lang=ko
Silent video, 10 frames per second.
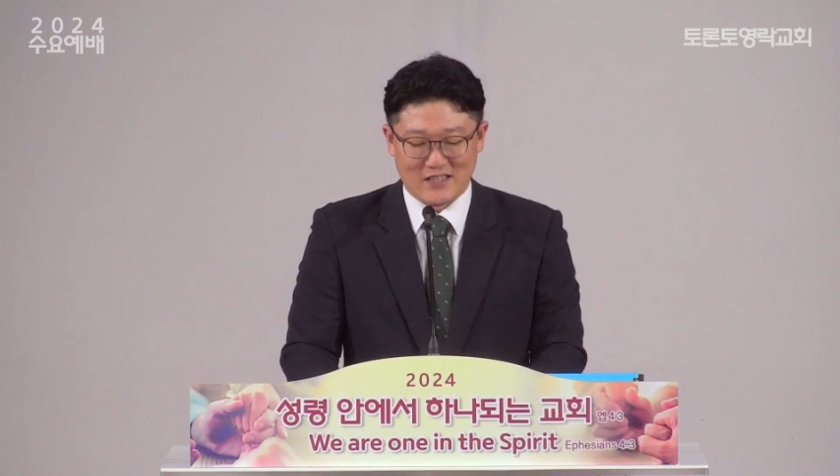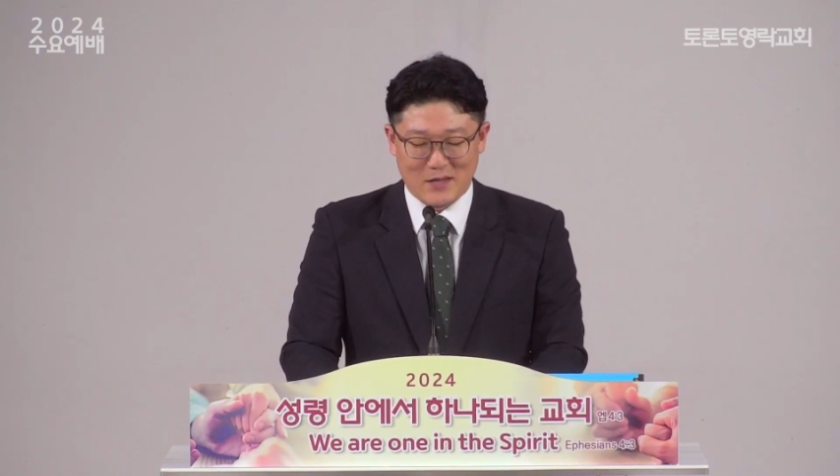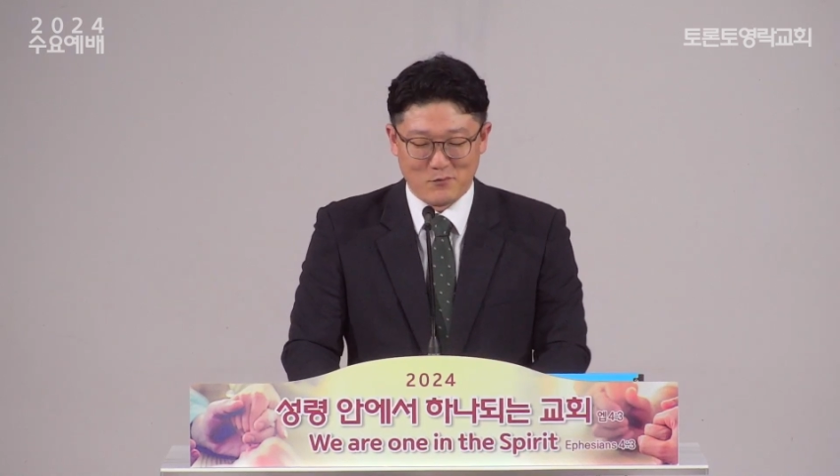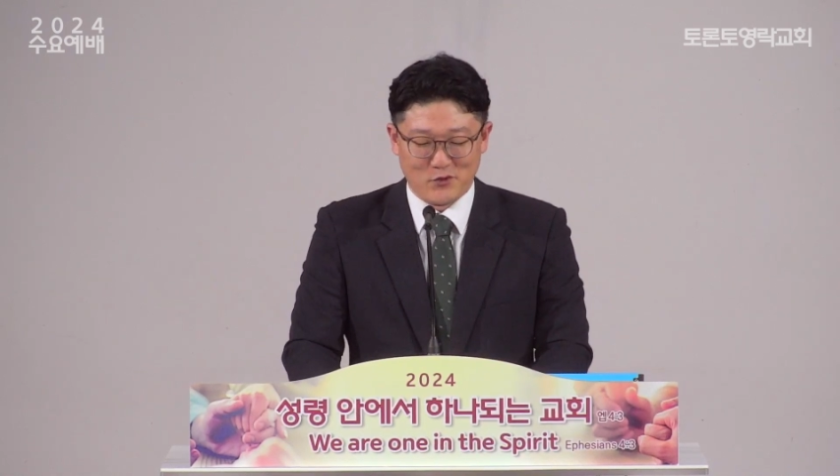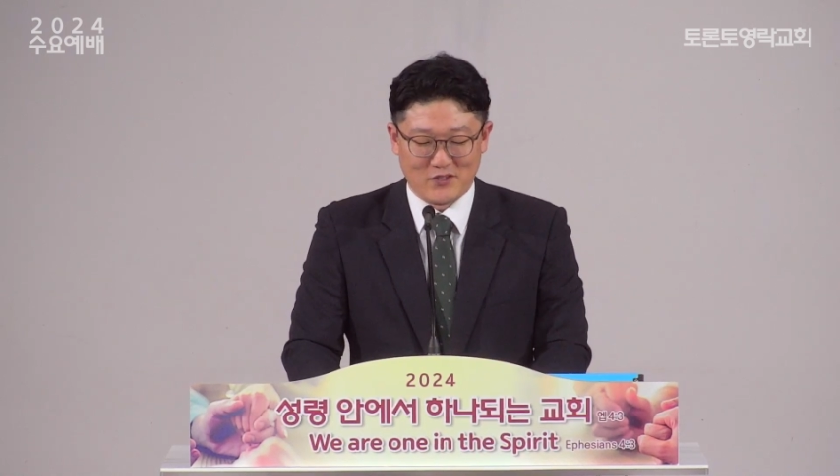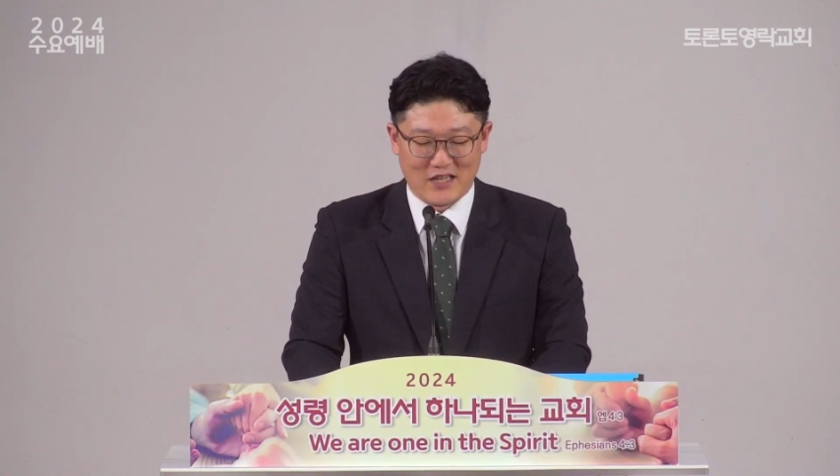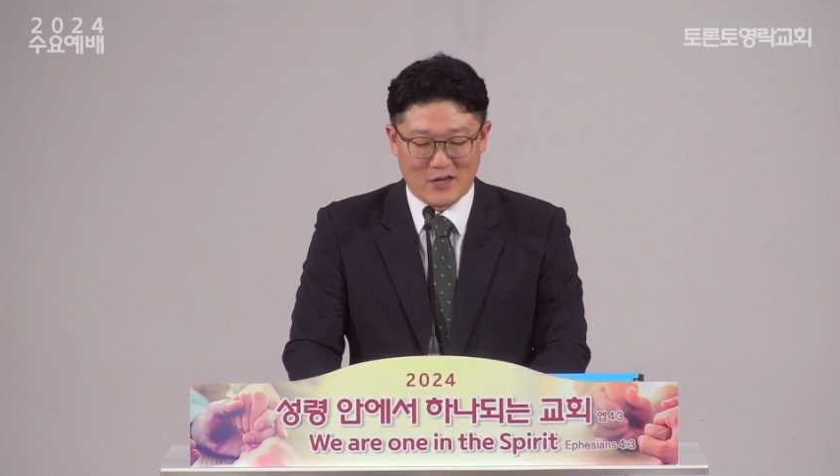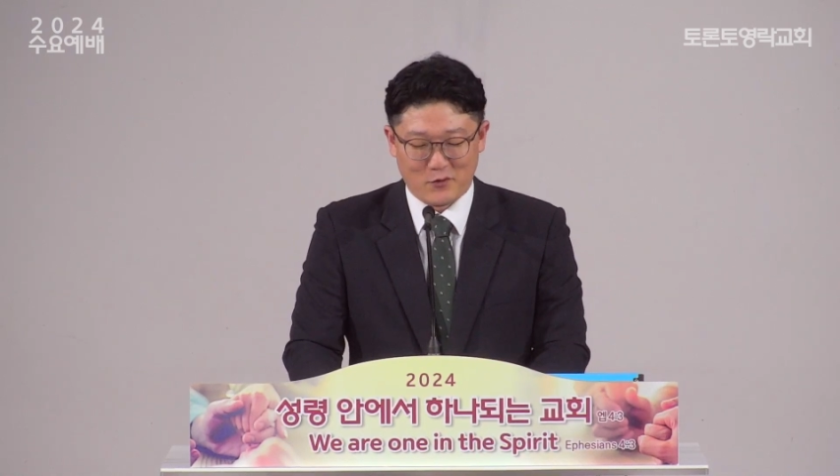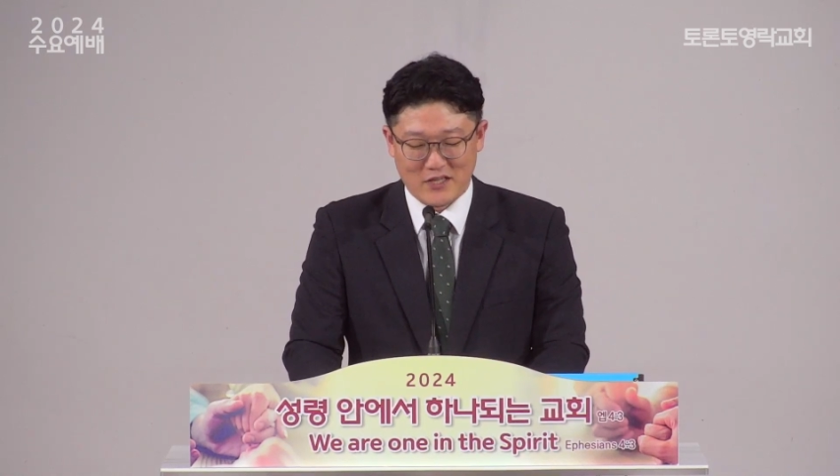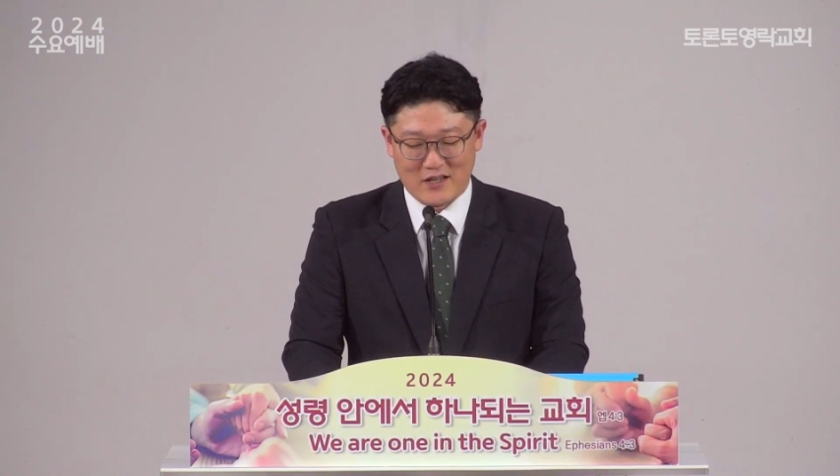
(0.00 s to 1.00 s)

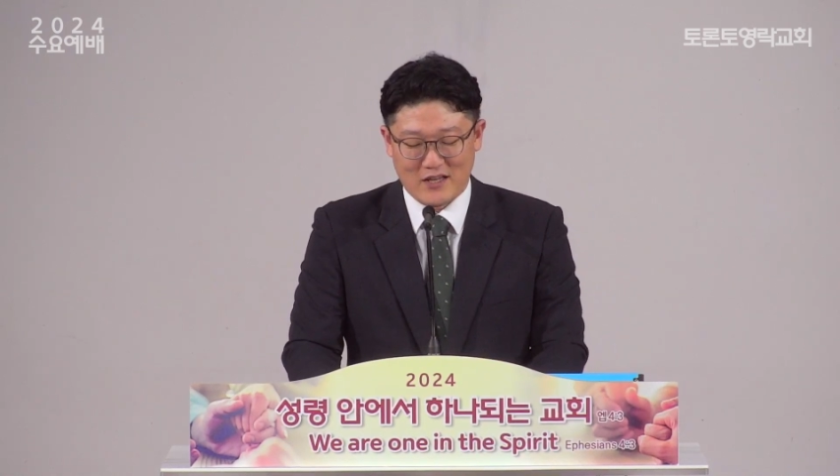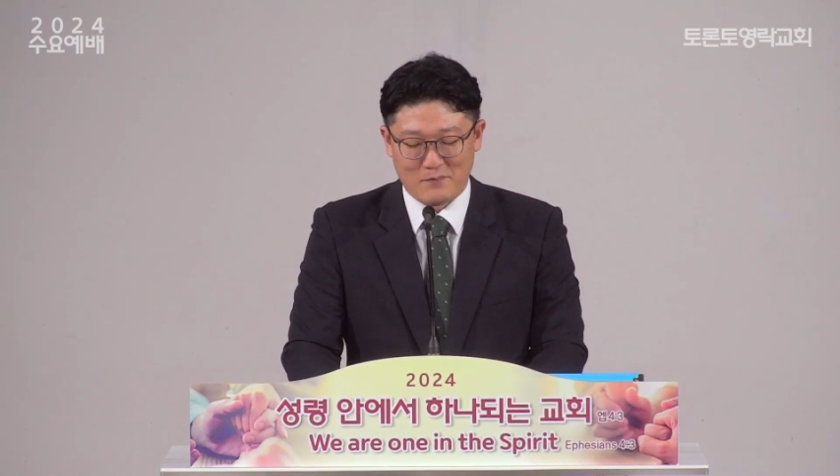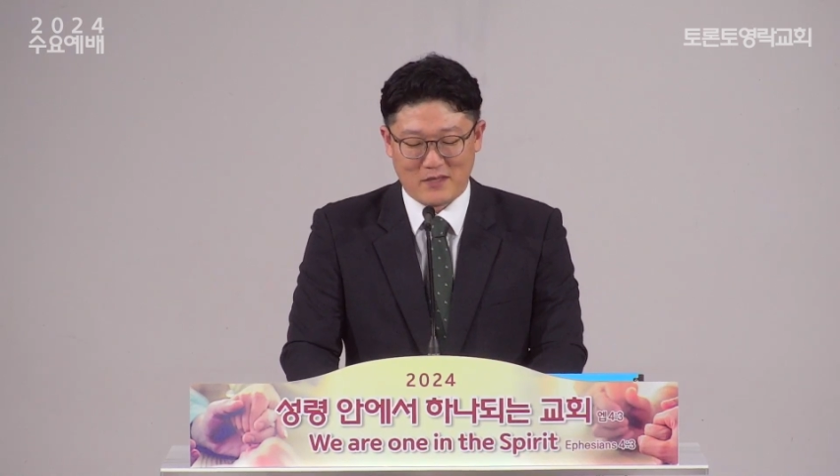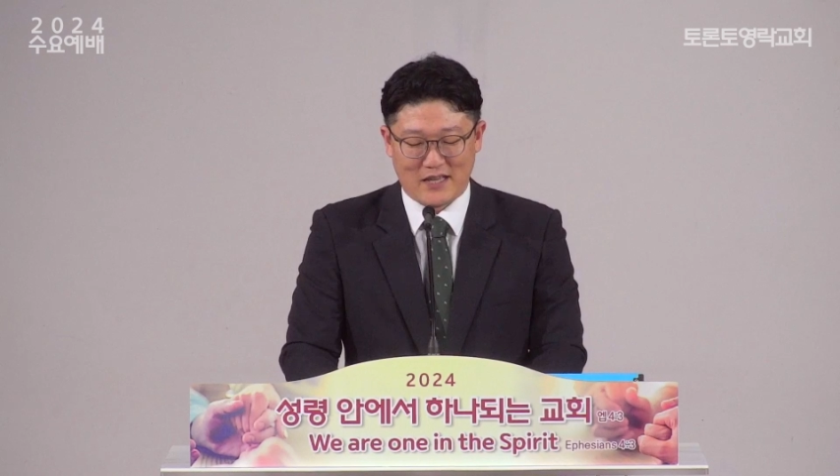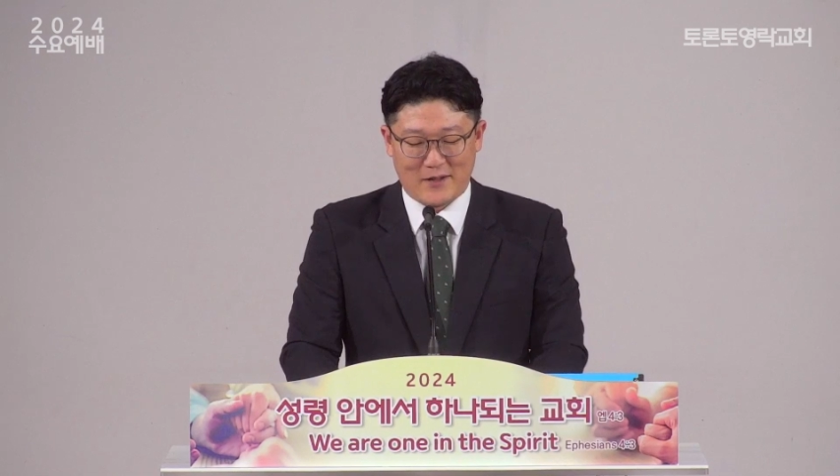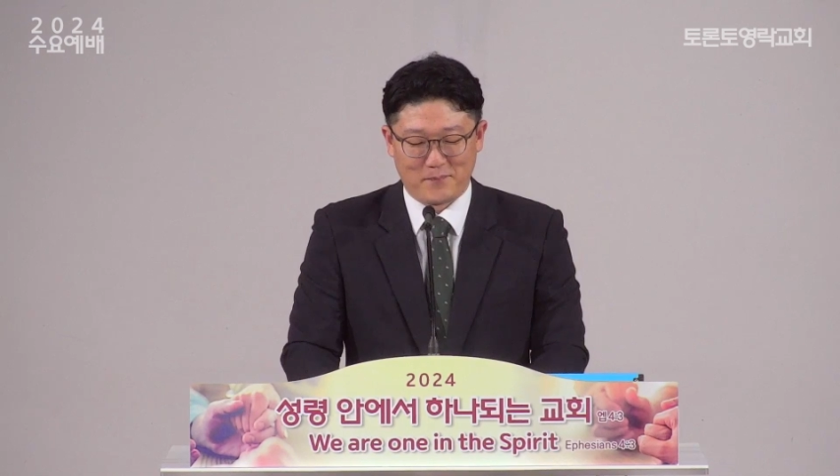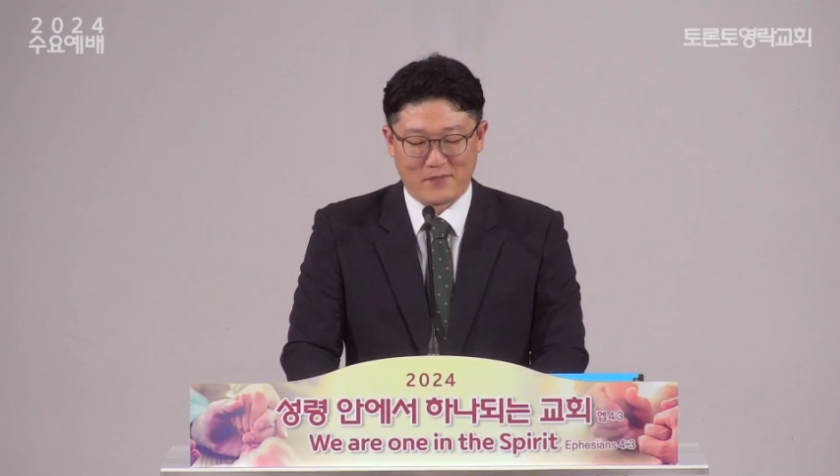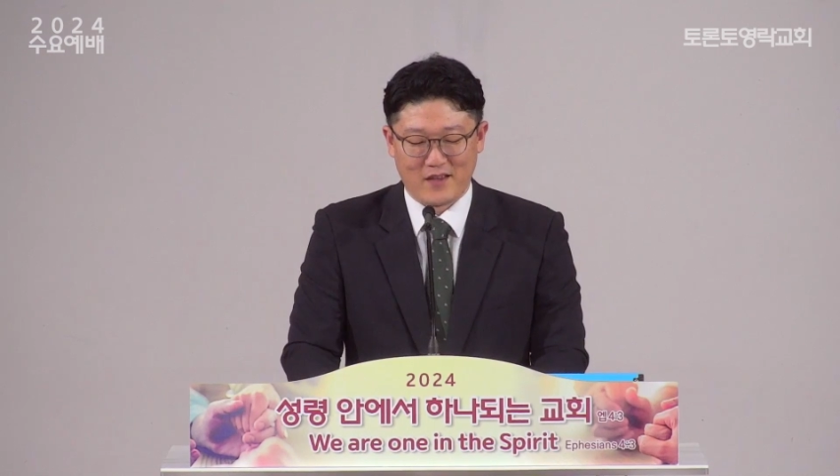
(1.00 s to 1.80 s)
때문이라고 생각합니다.